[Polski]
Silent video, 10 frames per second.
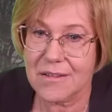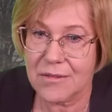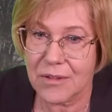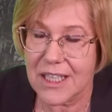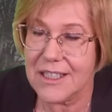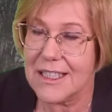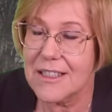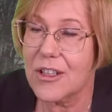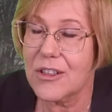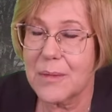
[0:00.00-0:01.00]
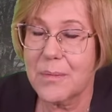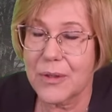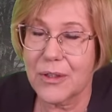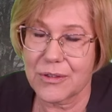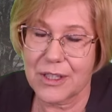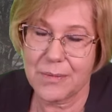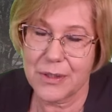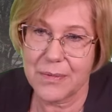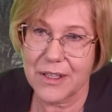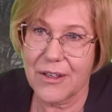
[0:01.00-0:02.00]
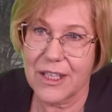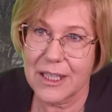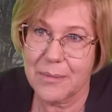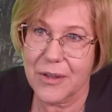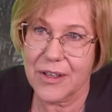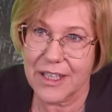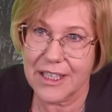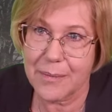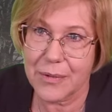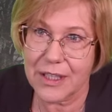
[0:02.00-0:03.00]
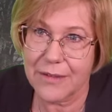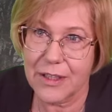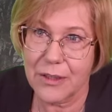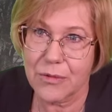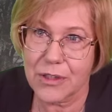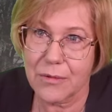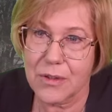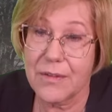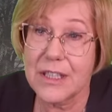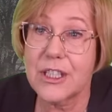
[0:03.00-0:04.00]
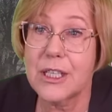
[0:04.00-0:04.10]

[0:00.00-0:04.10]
który jest istotny po to, żebyśmy kolejne pokolenia potrafili ukształtować